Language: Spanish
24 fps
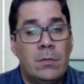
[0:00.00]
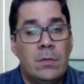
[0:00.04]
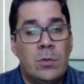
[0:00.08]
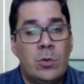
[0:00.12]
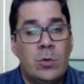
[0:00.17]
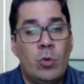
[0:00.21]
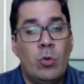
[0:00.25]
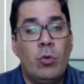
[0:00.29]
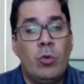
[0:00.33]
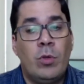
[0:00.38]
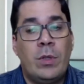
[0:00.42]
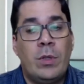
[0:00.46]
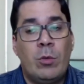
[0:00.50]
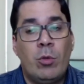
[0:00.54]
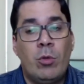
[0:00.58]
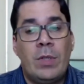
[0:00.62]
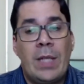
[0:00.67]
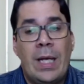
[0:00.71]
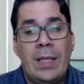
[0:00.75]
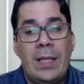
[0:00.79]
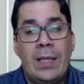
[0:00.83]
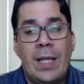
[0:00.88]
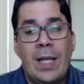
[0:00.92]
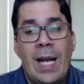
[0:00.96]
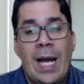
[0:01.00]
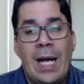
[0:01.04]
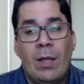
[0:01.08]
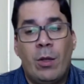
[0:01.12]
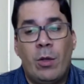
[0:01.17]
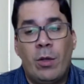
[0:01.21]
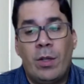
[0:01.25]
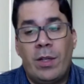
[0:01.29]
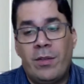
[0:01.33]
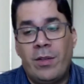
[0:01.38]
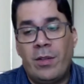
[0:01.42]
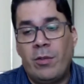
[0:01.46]
¿Tú, tú estás
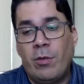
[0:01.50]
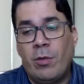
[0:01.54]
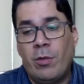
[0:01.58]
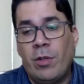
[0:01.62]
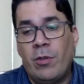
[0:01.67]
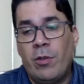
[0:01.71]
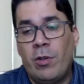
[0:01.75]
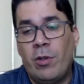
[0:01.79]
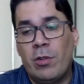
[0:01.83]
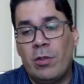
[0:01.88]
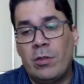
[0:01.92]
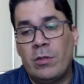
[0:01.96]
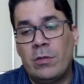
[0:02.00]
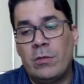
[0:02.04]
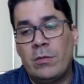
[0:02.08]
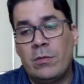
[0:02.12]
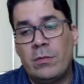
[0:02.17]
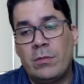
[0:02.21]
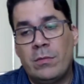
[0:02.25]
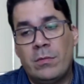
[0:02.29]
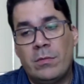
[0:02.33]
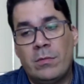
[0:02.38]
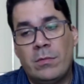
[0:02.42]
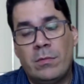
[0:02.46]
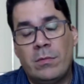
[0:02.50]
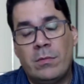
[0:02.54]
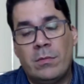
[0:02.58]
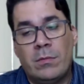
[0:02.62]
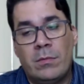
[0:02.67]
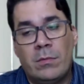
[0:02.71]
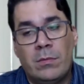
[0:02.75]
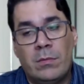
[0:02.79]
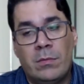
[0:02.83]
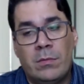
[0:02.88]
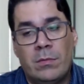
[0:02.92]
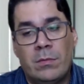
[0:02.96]
enterado de esa situación?
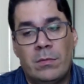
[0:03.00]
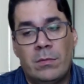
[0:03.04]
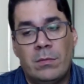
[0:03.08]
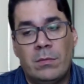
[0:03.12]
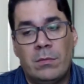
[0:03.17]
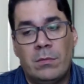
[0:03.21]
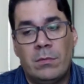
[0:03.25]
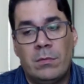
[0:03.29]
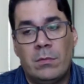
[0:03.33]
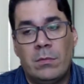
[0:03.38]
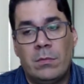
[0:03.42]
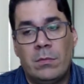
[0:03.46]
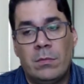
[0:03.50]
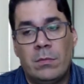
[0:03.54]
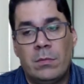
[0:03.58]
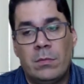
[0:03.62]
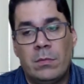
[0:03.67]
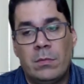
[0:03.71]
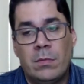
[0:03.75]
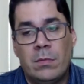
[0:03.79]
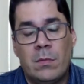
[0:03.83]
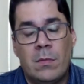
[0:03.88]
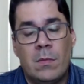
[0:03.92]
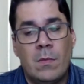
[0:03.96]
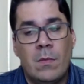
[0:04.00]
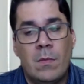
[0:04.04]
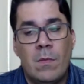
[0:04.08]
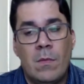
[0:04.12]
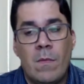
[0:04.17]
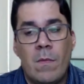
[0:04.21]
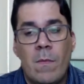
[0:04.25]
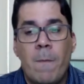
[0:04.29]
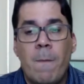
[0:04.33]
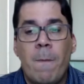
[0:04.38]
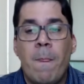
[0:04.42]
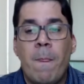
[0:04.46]
Eh, no, no estaba enterado
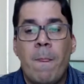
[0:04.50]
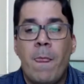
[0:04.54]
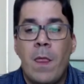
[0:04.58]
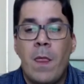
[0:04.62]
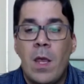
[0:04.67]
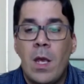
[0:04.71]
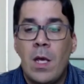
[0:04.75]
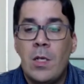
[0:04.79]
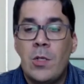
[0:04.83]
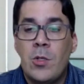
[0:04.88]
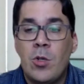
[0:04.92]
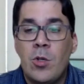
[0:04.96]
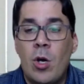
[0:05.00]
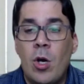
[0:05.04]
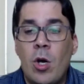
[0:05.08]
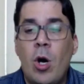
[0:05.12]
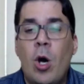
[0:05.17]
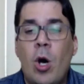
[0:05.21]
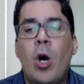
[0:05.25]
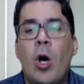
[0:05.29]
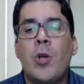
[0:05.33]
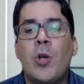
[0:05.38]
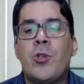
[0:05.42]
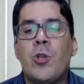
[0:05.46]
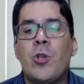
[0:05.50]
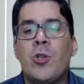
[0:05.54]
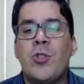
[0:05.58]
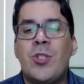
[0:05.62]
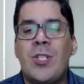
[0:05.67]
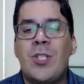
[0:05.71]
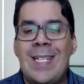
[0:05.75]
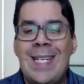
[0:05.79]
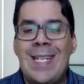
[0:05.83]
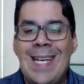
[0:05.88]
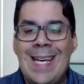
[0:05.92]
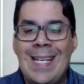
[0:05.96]
de eso. Son pero eso
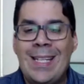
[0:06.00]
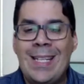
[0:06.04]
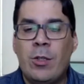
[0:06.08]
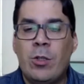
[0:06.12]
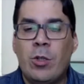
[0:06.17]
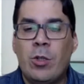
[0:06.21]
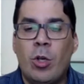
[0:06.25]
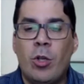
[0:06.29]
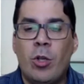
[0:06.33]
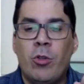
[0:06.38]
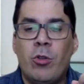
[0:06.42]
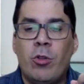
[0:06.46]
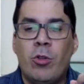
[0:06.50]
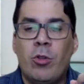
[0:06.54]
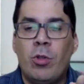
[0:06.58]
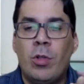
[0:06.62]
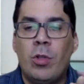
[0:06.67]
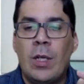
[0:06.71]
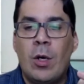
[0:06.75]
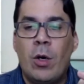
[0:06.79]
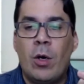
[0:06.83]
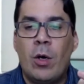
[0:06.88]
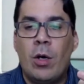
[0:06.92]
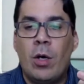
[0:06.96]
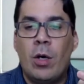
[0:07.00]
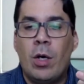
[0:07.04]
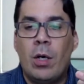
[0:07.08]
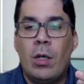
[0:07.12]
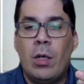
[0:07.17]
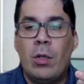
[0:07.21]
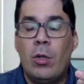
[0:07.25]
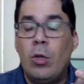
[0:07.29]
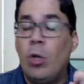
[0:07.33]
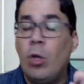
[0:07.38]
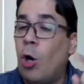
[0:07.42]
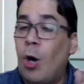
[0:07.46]
lo cobra Haití.
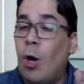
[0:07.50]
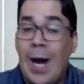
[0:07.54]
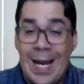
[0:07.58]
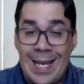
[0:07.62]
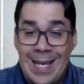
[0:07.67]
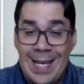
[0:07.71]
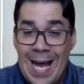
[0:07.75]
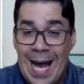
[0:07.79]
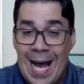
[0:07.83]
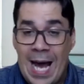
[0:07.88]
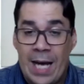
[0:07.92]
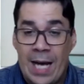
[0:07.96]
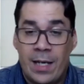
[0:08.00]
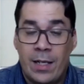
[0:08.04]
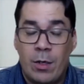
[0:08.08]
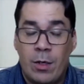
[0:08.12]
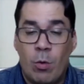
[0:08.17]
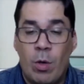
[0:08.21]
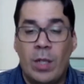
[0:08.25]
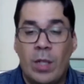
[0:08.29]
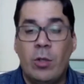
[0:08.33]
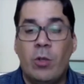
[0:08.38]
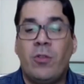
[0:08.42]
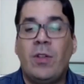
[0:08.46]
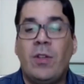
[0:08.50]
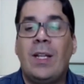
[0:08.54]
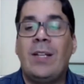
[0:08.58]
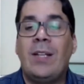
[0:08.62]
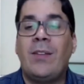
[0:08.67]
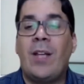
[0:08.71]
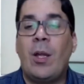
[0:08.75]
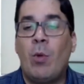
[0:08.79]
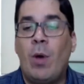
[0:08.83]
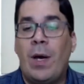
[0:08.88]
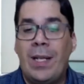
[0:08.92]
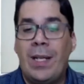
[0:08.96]
No, allá, cuando se
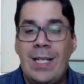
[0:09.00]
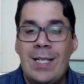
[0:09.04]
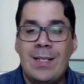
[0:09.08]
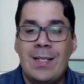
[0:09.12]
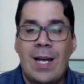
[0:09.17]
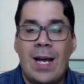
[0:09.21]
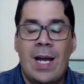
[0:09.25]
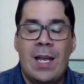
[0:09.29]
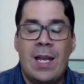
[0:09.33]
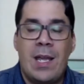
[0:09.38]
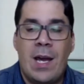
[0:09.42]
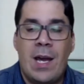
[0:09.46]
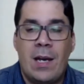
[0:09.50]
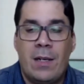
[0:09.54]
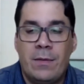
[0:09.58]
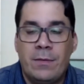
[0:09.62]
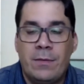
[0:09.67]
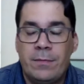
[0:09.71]
desaduanizan allá.